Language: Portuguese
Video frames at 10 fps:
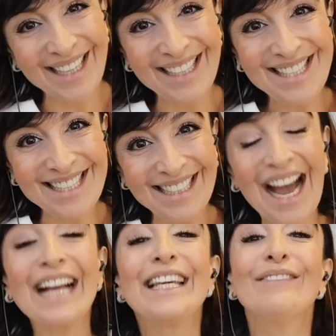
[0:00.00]
Gente,
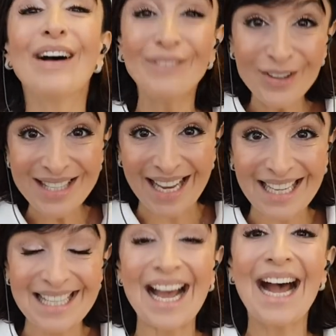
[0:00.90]
aqui é Mabel
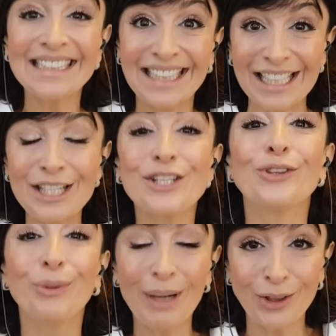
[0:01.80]
César, atriz,
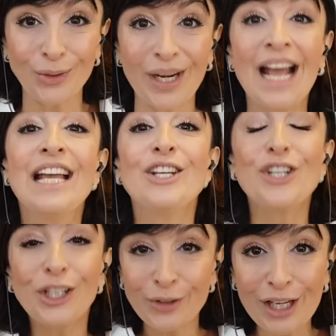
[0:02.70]
dubladora,
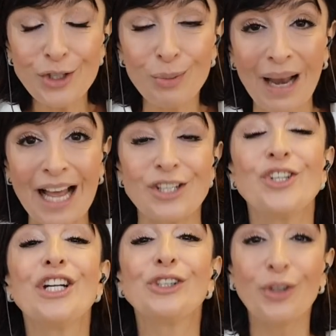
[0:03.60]
diretora de dublagem,
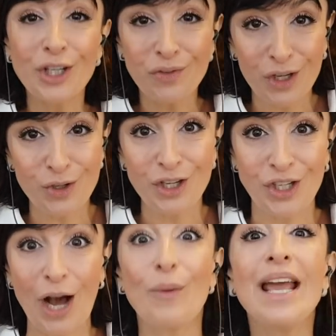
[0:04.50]
diretora de voz
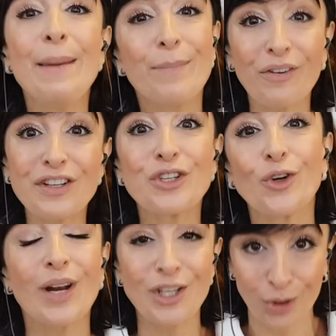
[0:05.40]
original e
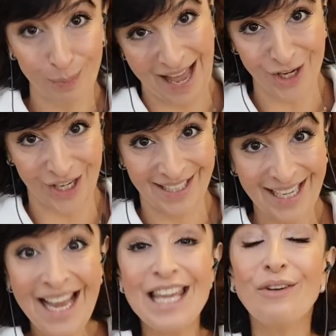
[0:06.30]
professora de dublagem.
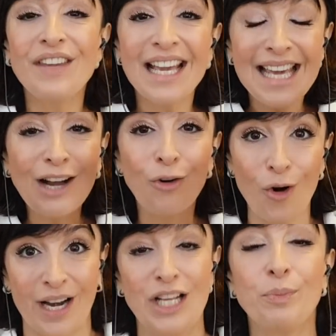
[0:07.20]
E eu vim aqui
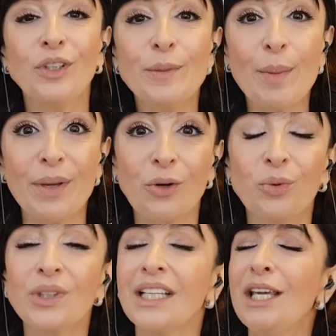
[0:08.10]
agora responder uma
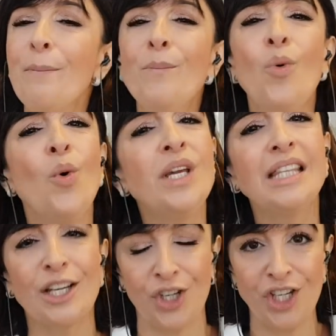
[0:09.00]
pergunta que
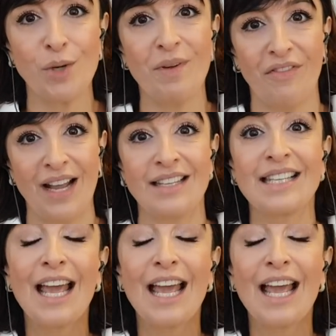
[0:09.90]
muita gente me faz.